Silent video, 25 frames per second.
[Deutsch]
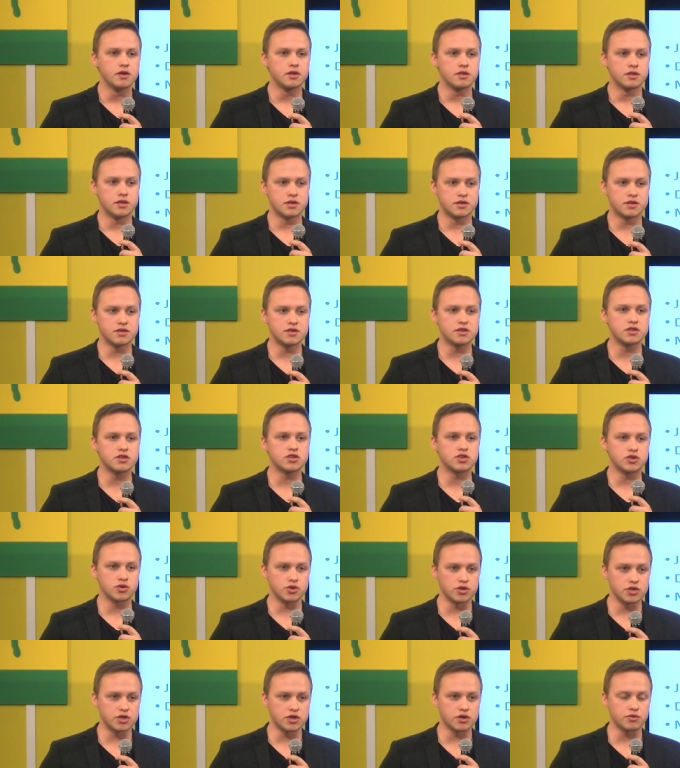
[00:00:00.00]
Das ist das
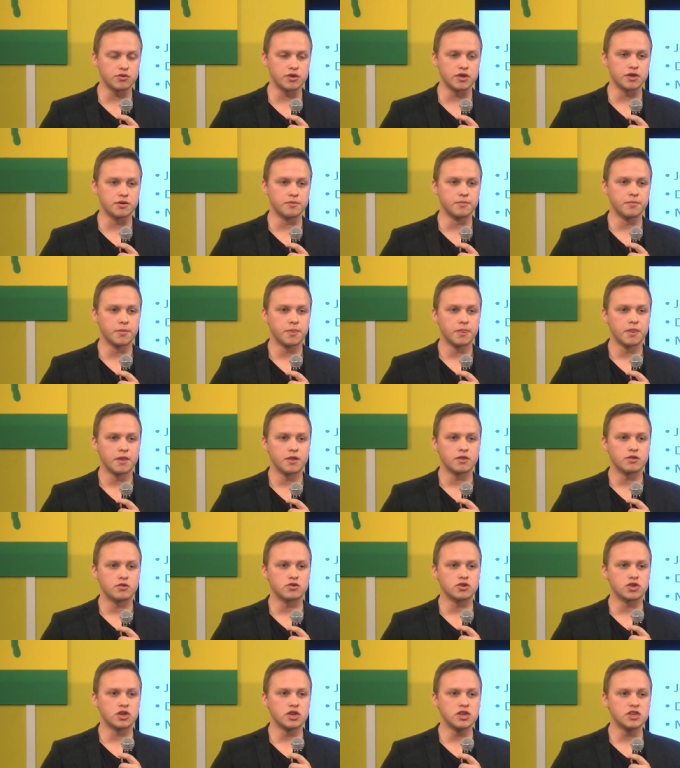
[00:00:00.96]
Joint Degree. Da
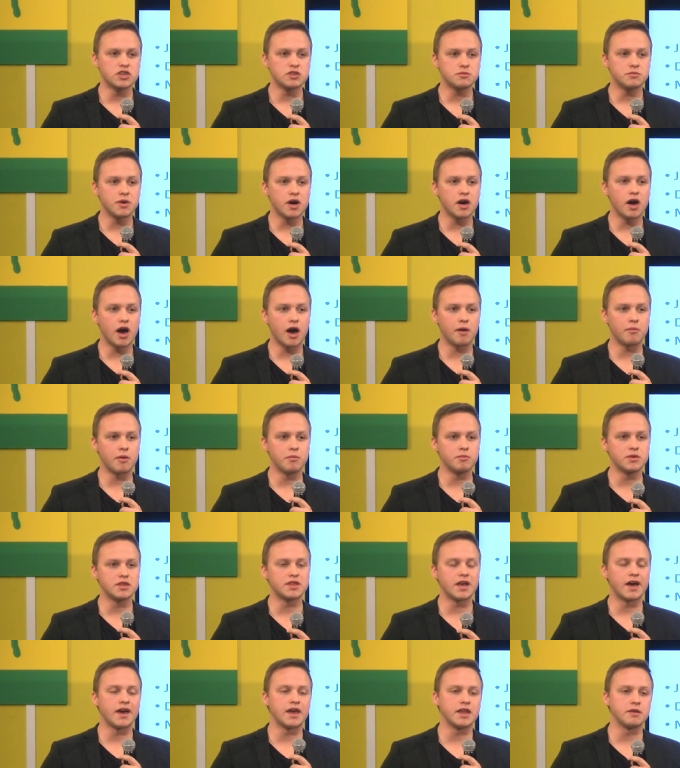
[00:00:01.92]
schließt man aber
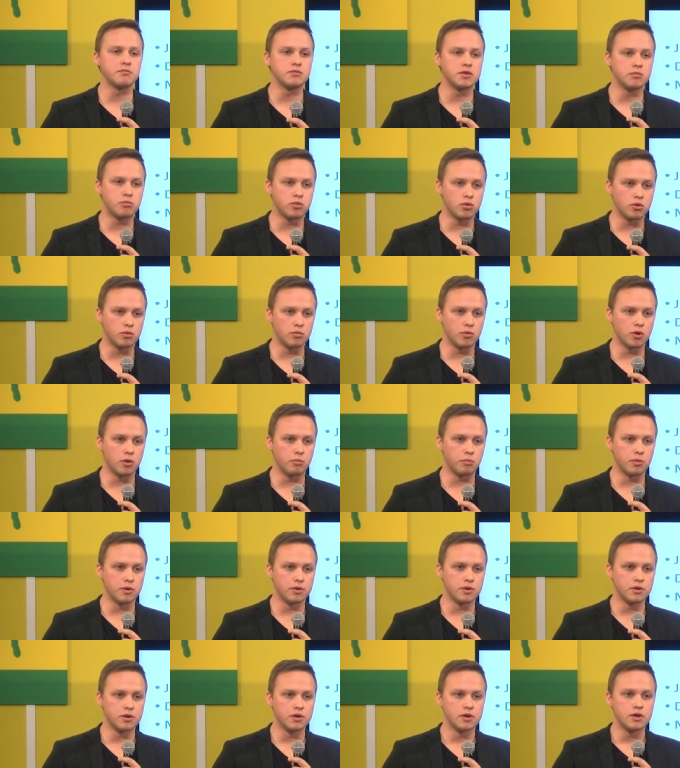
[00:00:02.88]
mit einem Diplom ab.
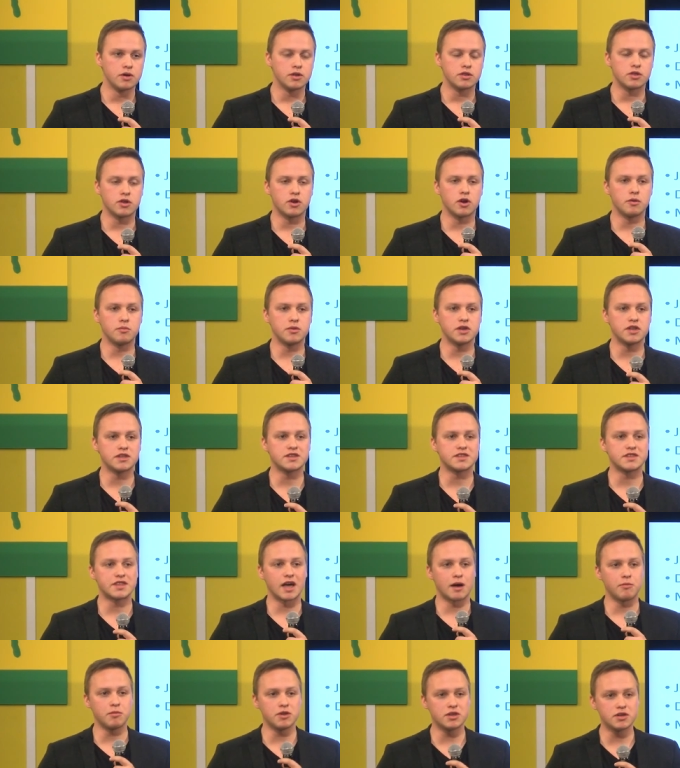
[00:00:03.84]
Dann haben wir das
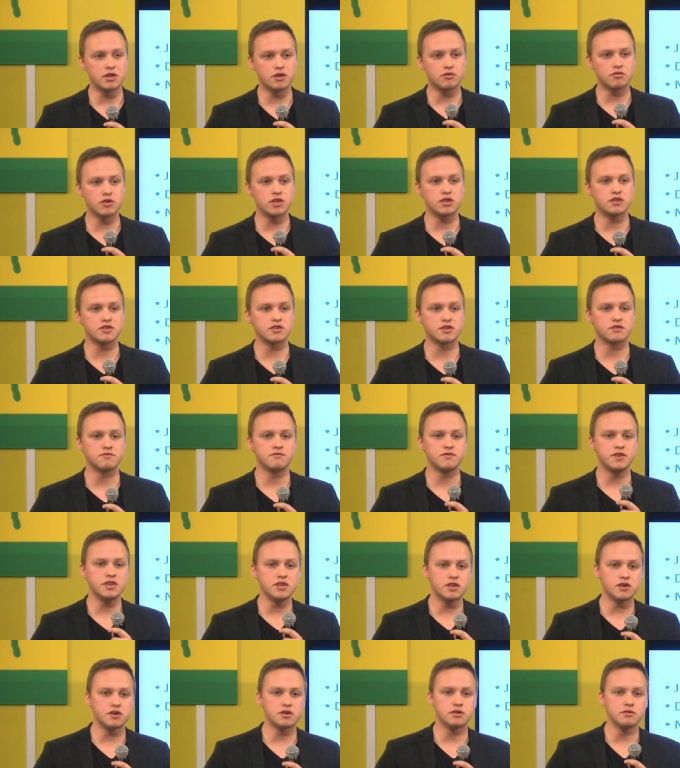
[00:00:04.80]
Double Degree, das sind
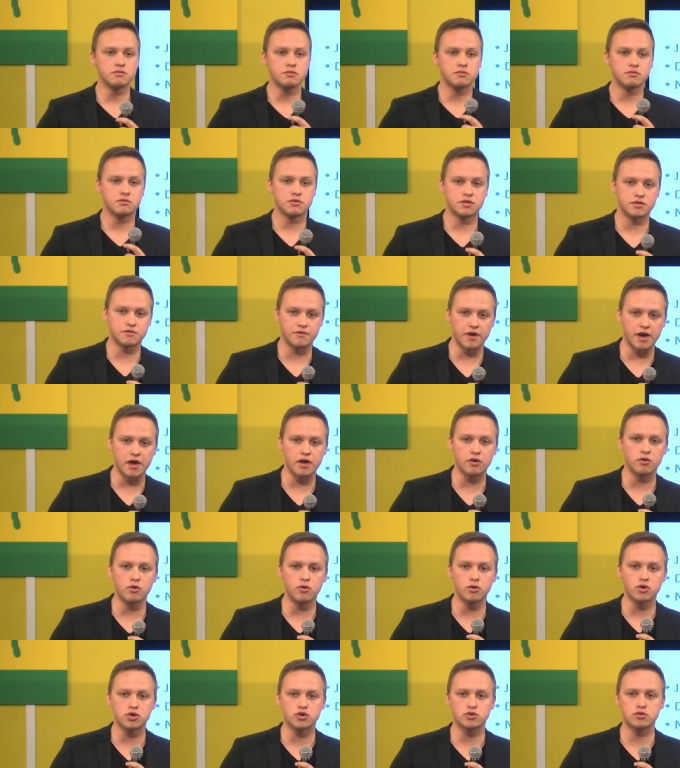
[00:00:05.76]
wieder zwei
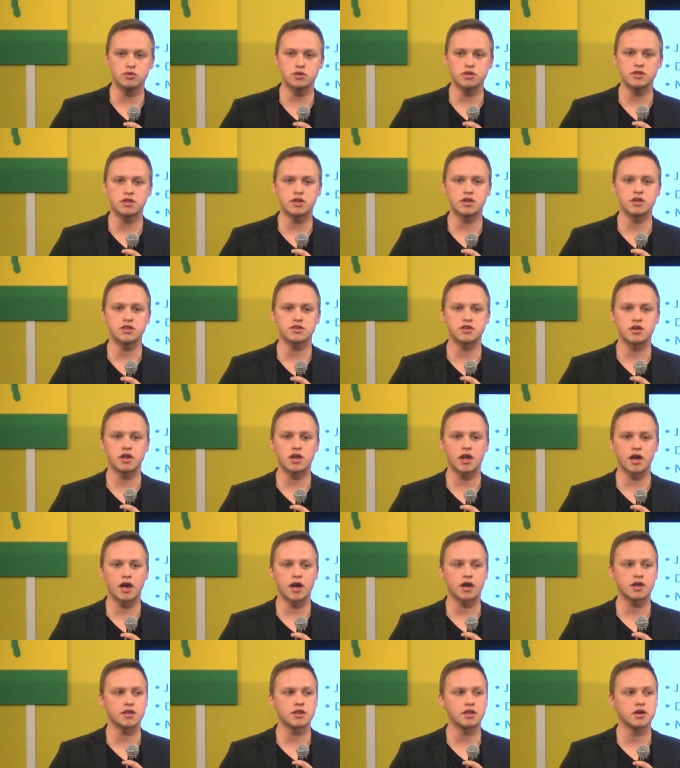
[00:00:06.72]
Hochschulen internationalen
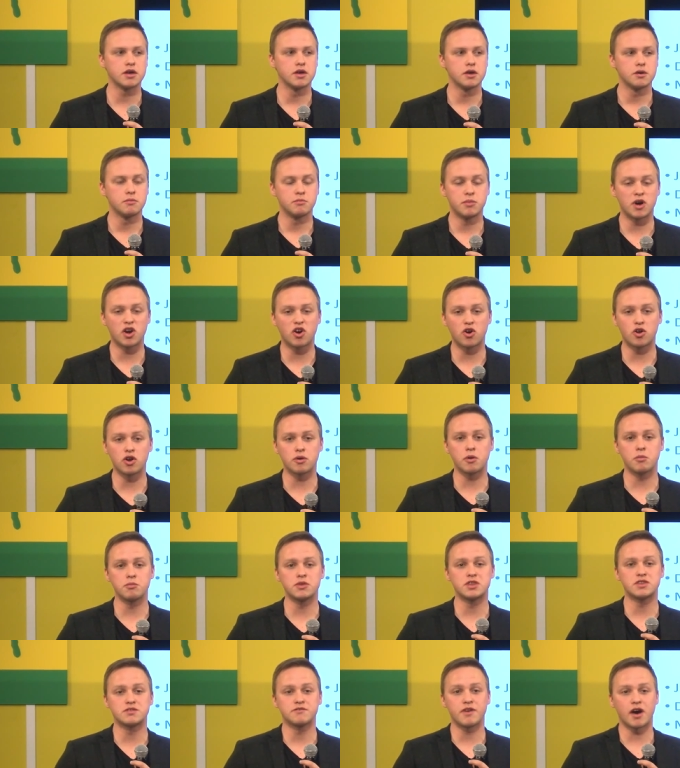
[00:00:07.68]
Charakter. Man kann aber
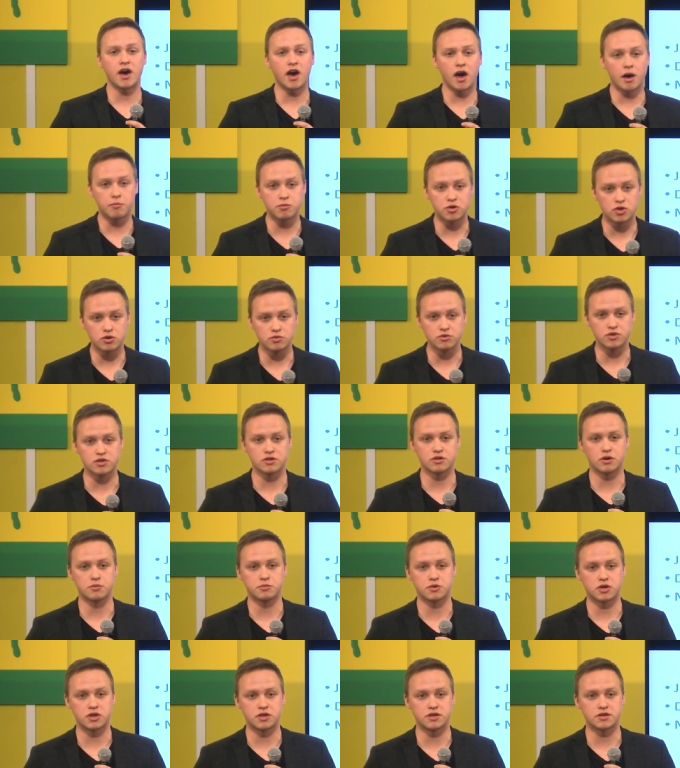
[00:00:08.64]
mit zwei Abschlüssen
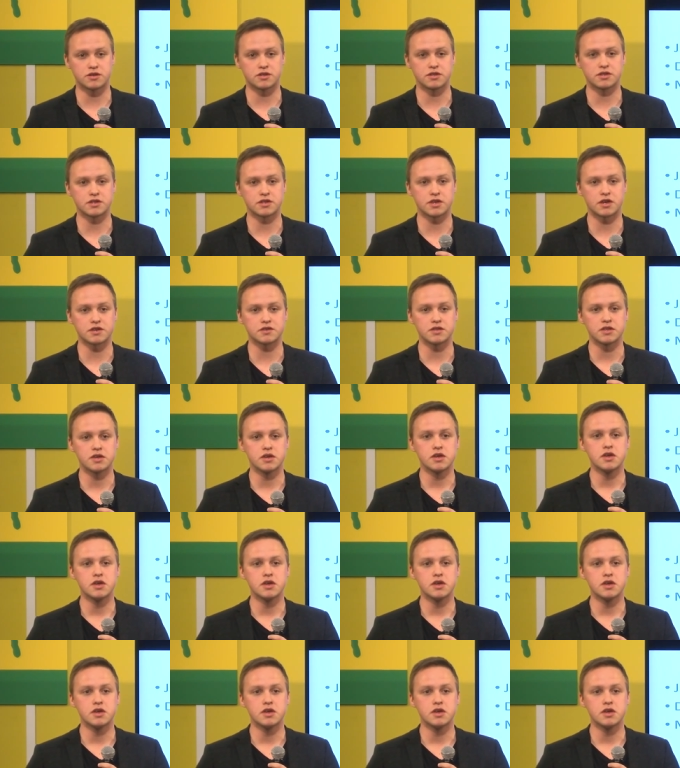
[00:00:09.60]
abschließen. Das heißt,